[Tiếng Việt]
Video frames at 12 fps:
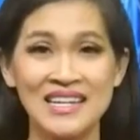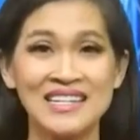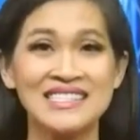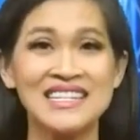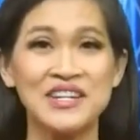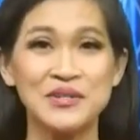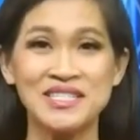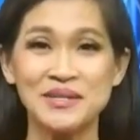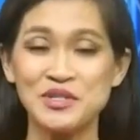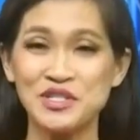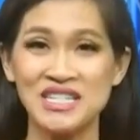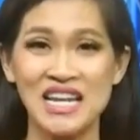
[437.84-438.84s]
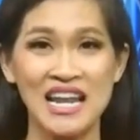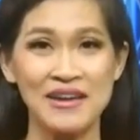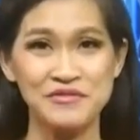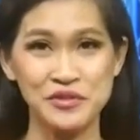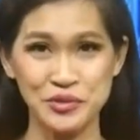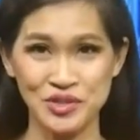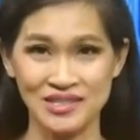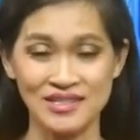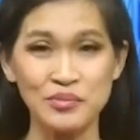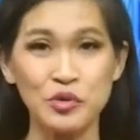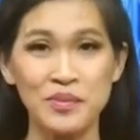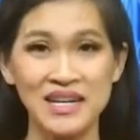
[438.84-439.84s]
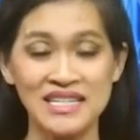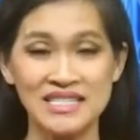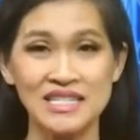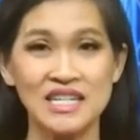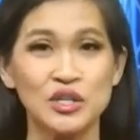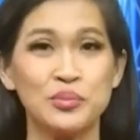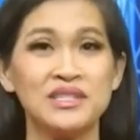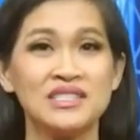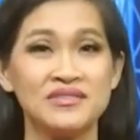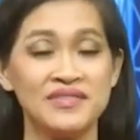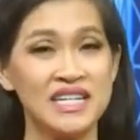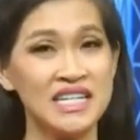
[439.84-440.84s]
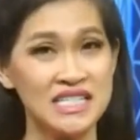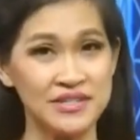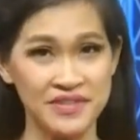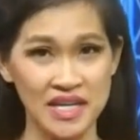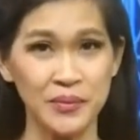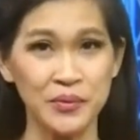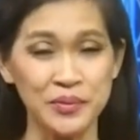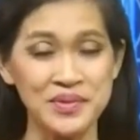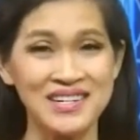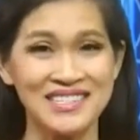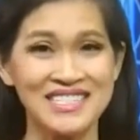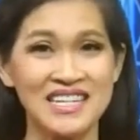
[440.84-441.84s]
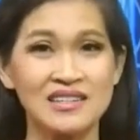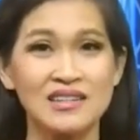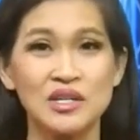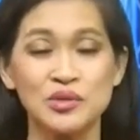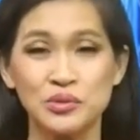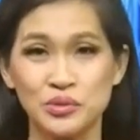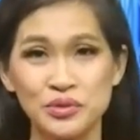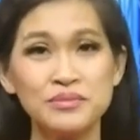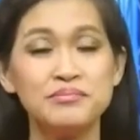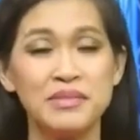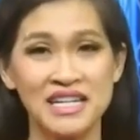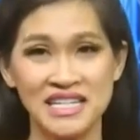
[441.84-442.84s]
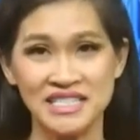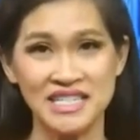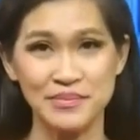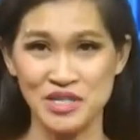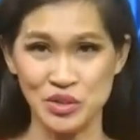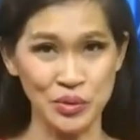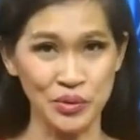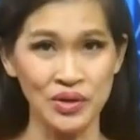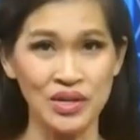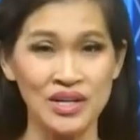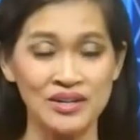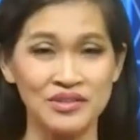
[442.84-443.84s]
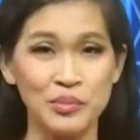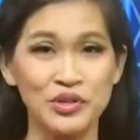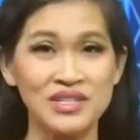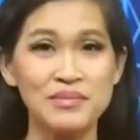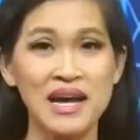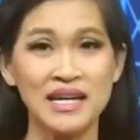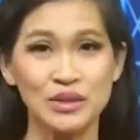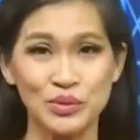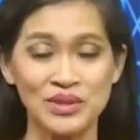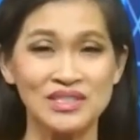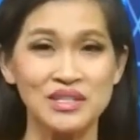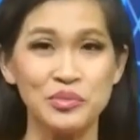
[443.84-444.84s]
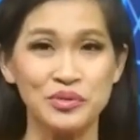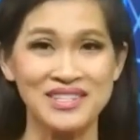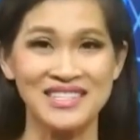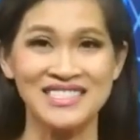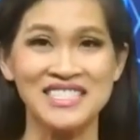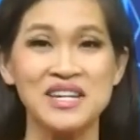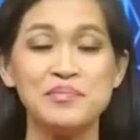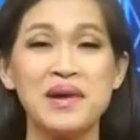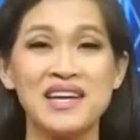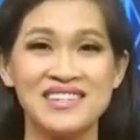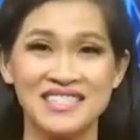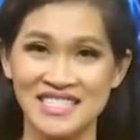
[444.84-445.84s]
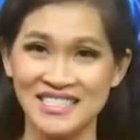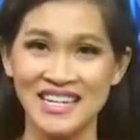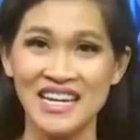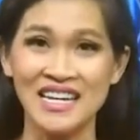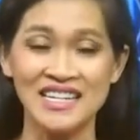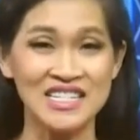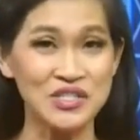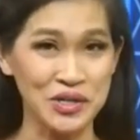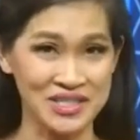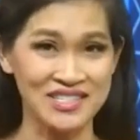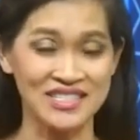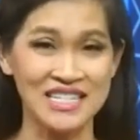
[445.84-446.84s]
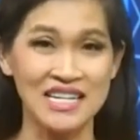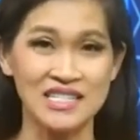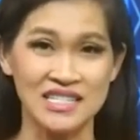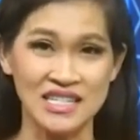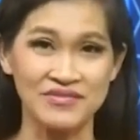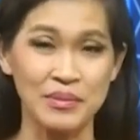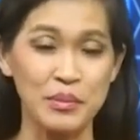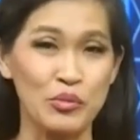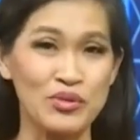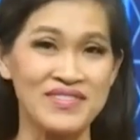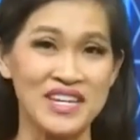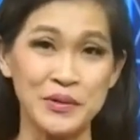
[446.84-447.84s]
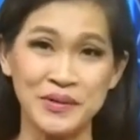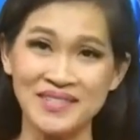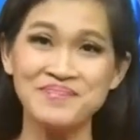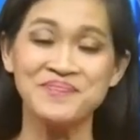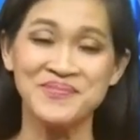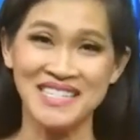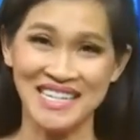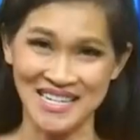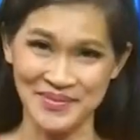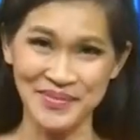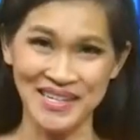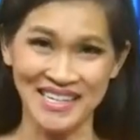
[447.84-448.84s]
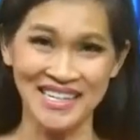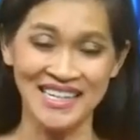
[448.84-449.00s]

Xin hãy đón xem chương trình live show trực tiếp của Mai Ly trên hệ thống văn tầng VNATV cũng như là trên kênh YouTube Mai Ly Diamond Show vào mỗi thứ ba hàng tuần từ 1 giờ cho đến 3 giờ trưa để chọn lựa ra những sản phẩm mà quý vị yêu thích. Xin kính mời.